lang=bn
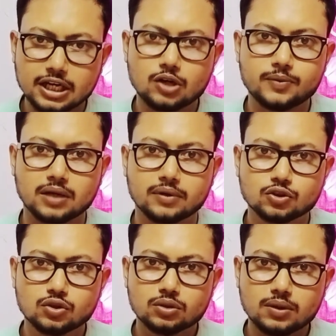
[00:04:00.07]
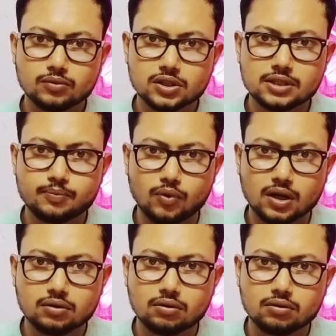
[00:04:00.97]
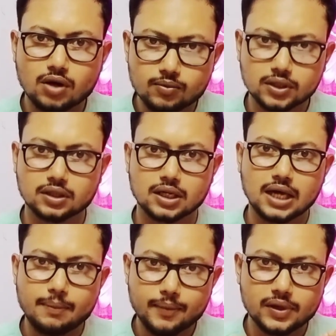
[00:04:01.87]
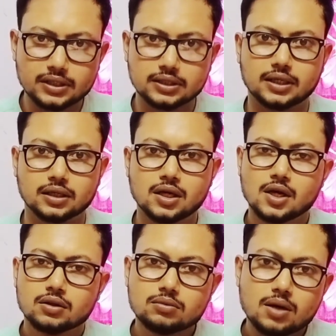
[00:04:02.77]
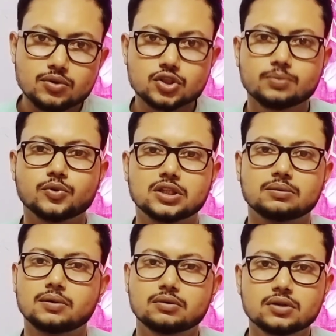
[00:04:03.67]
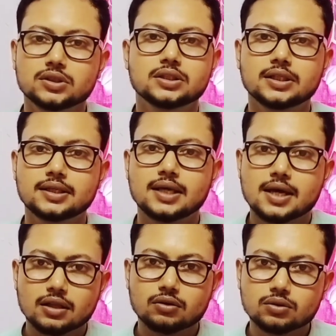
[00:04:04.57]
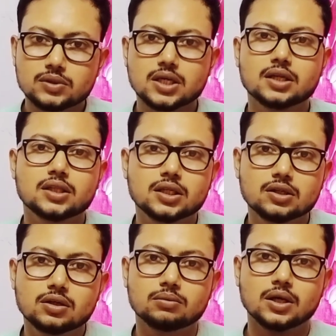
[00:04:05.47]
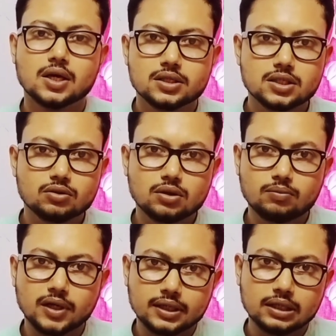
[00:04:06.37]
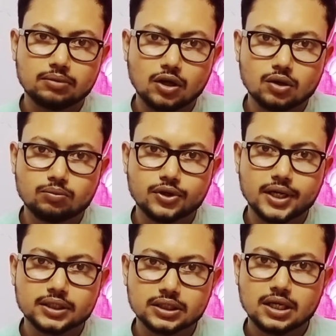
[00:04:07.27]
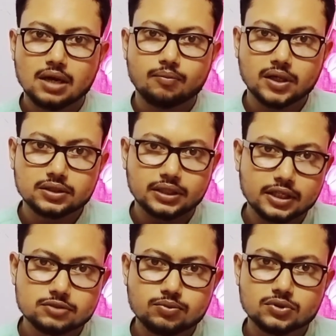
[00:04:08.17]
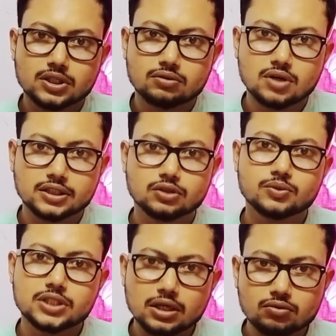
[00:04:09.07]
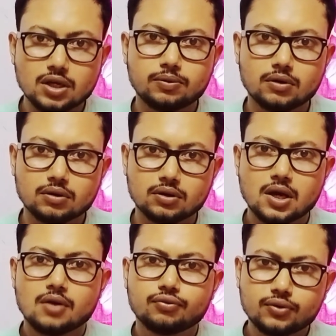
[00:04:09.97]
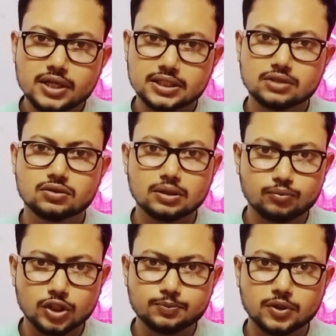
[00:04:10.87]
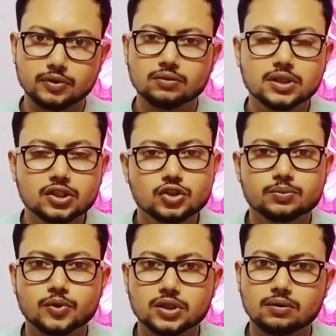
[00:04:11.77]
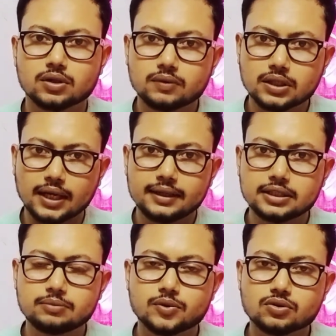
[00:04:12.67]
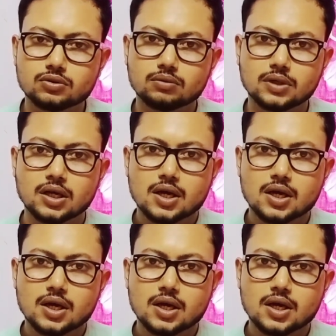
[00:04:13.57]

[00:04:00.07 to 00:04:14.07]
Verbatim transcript: কেন পারবে না যদি তোমার মধ্যে সেই পড়ার ক্ষমতা থাকে ক্যাপাবিলিটি থাকে তুমি অবশ্যই পড়তে পারো কোনো চিন্তা নেই দেখো তুমি সেক্ষেত্রে কী করবে যেগুলো মার্কেটে ভালো বই আছে বা টেক্সট বুক যেগুলো আছে তুমি সেইগুলোই ফলো করো ফুড এসের জন্য বই পড়বে তোমার কিচ্ছু পড়তে পারো তুমি নাইন টেন পর্যন্ত তোমার